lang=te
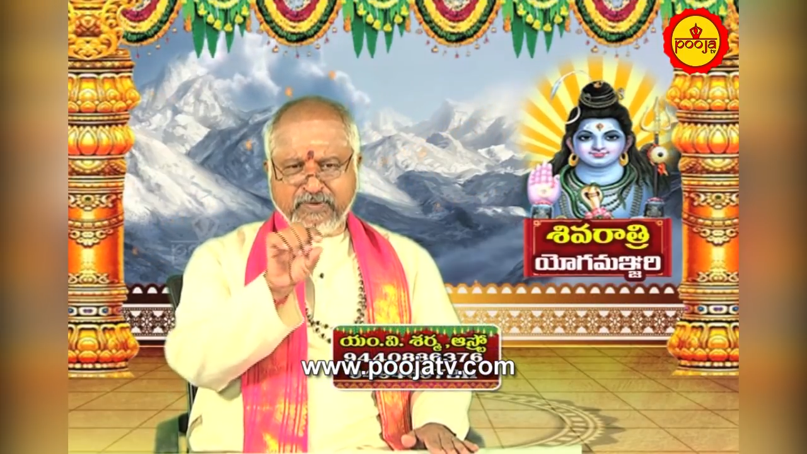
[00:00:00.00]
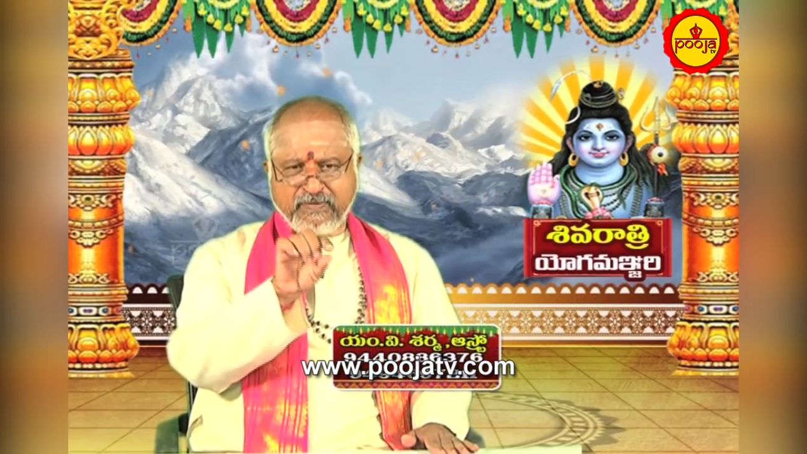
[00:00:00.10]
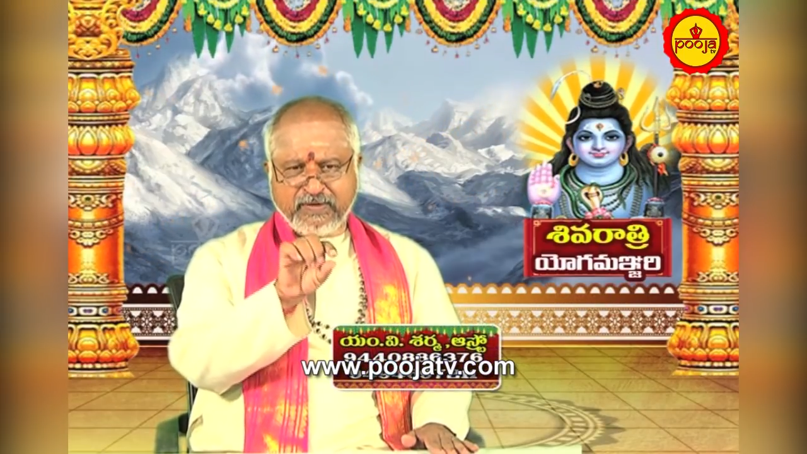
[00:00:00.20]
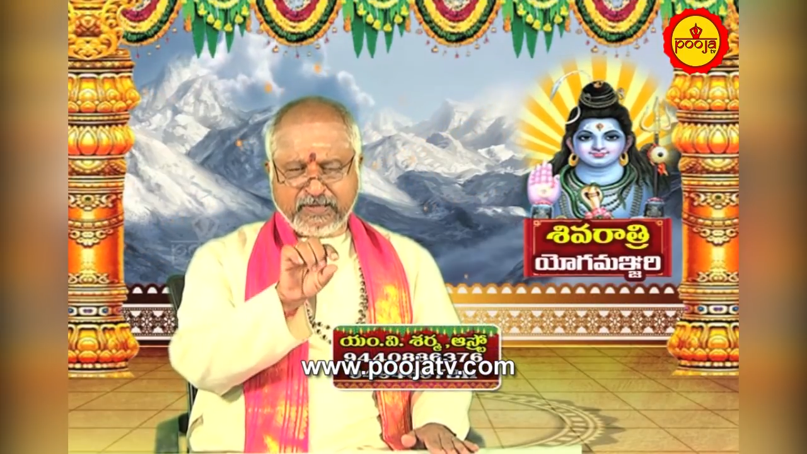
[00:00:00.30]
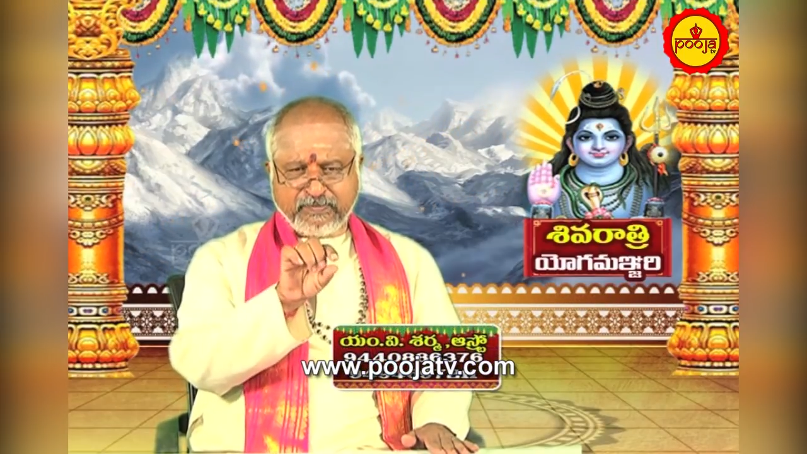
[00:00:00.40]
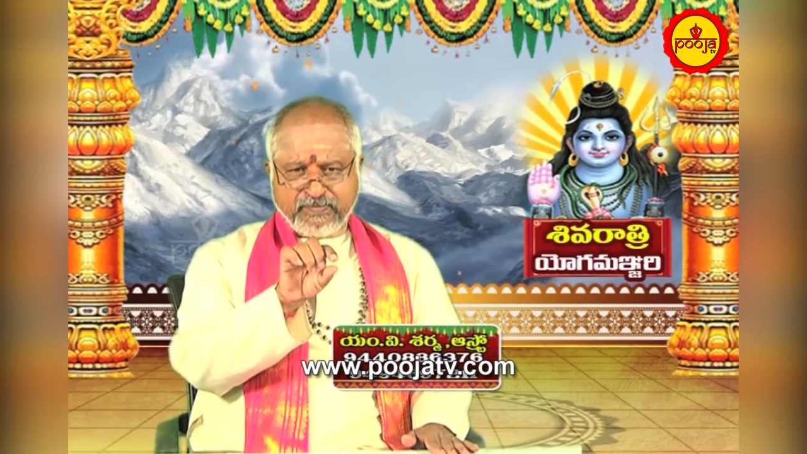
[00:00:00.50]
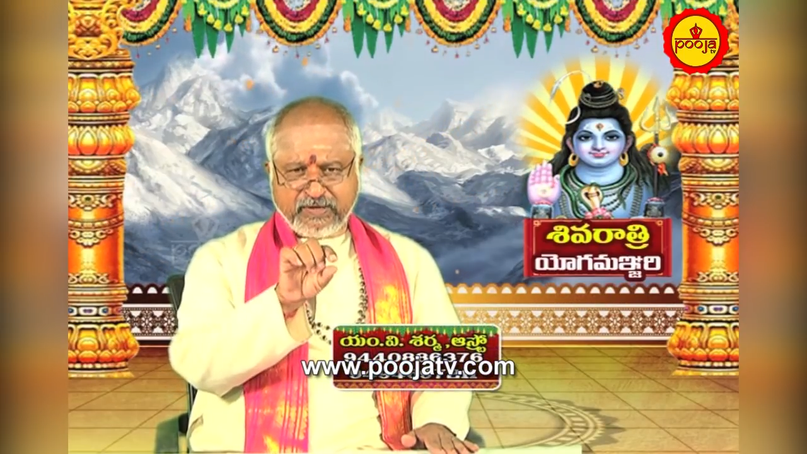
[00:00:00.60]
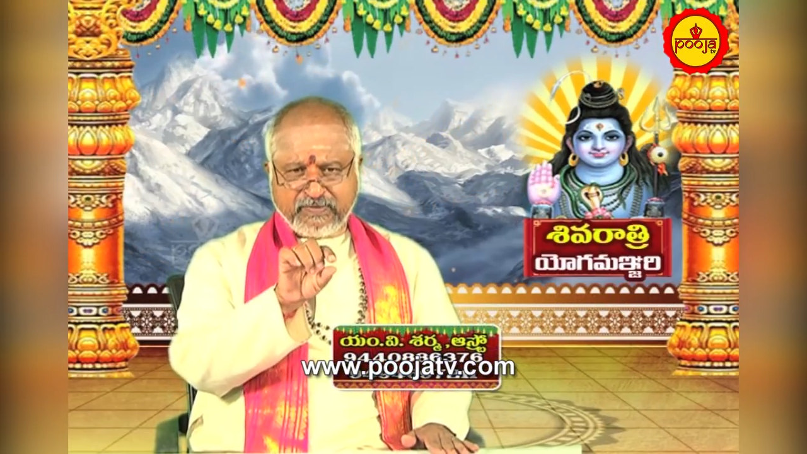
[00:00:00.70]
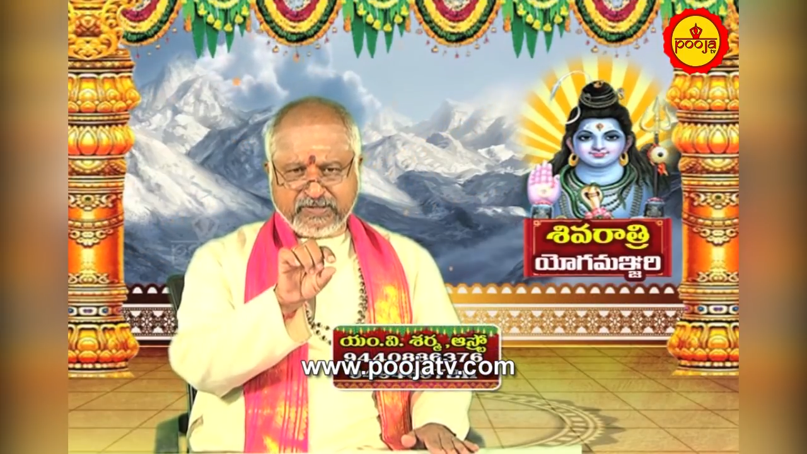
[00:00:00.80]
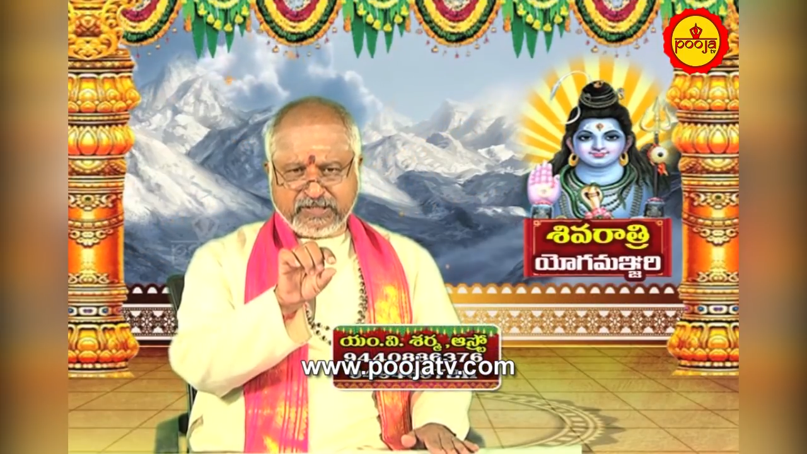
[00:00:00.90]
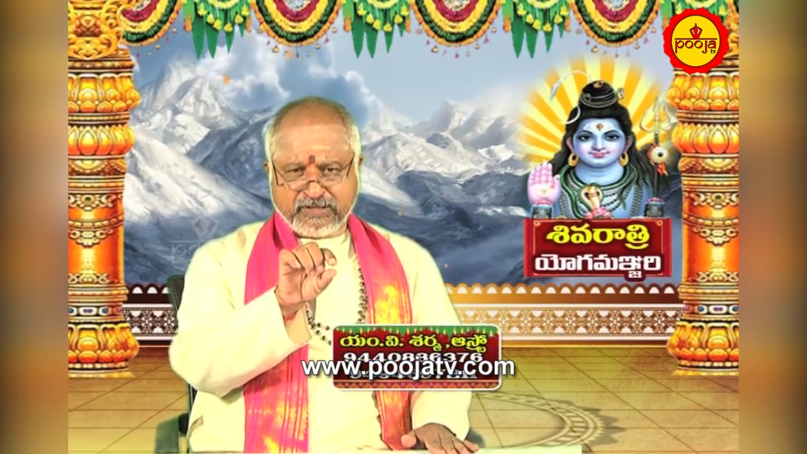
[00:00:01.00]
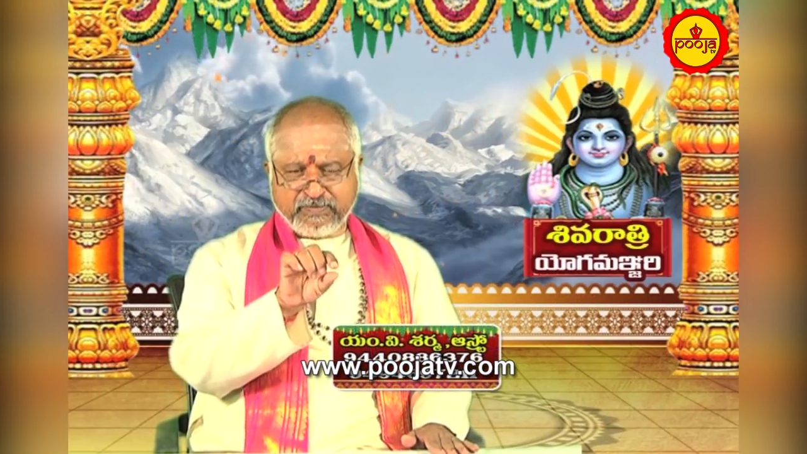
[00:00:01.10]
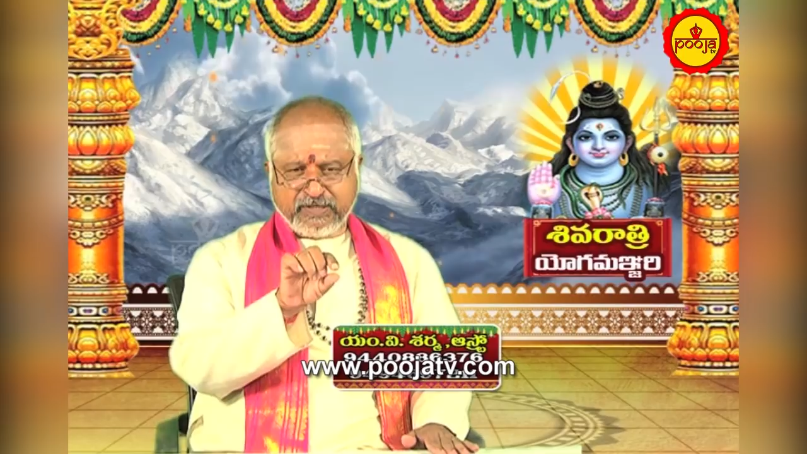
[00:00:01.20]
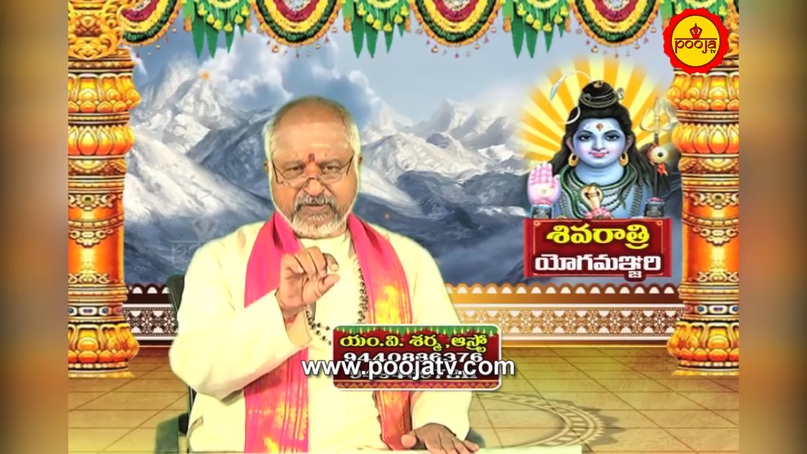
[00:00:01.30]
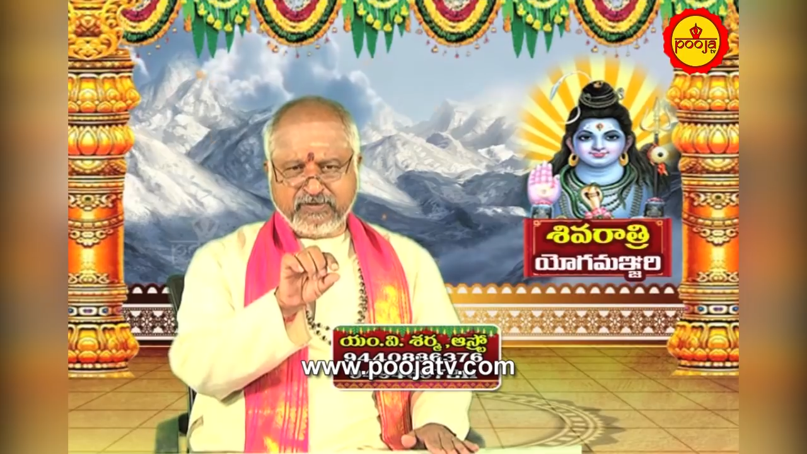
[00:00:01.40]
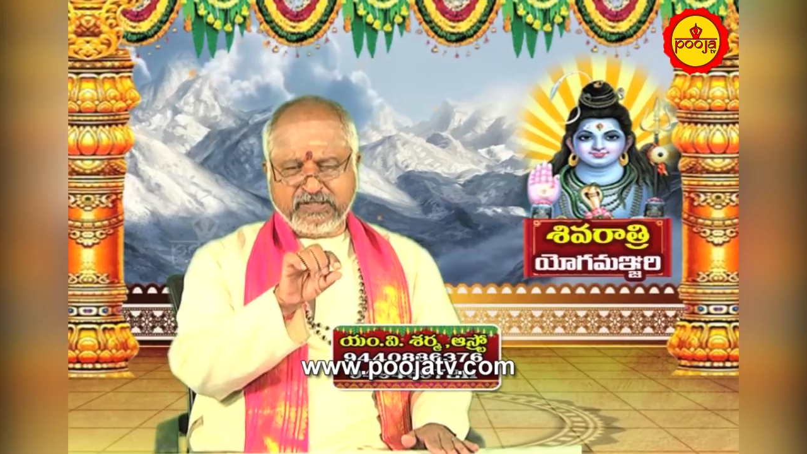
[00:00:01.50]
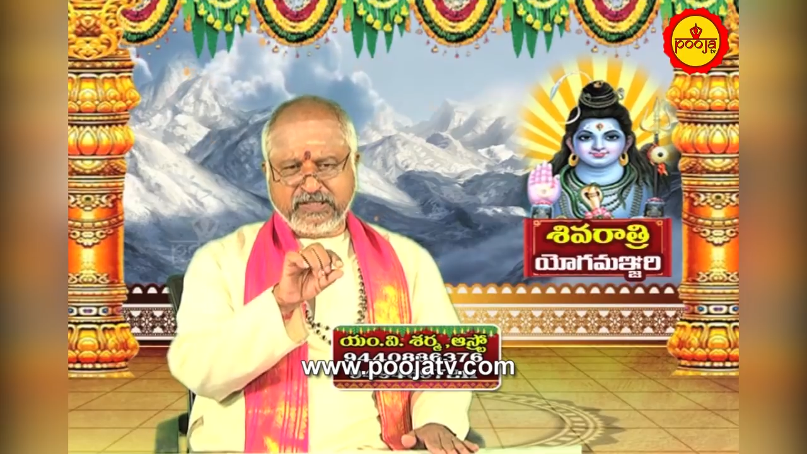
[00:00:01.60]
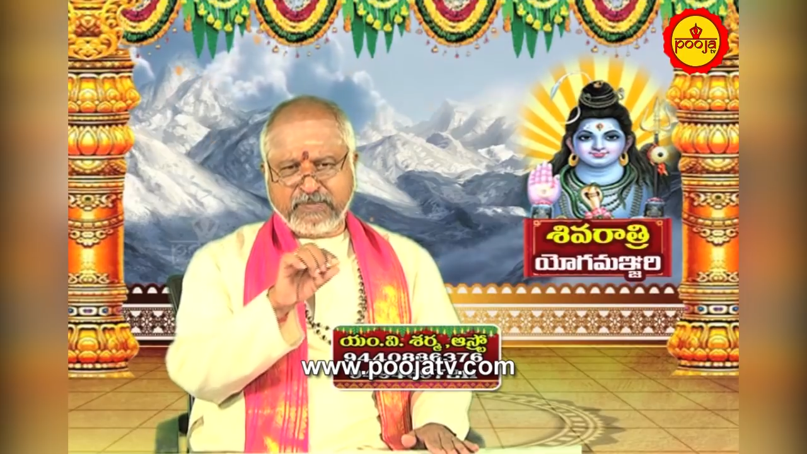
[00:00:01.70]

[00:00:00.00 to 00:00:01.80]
బిల్వదం బిల్వం చెట్టు మీద నుంచి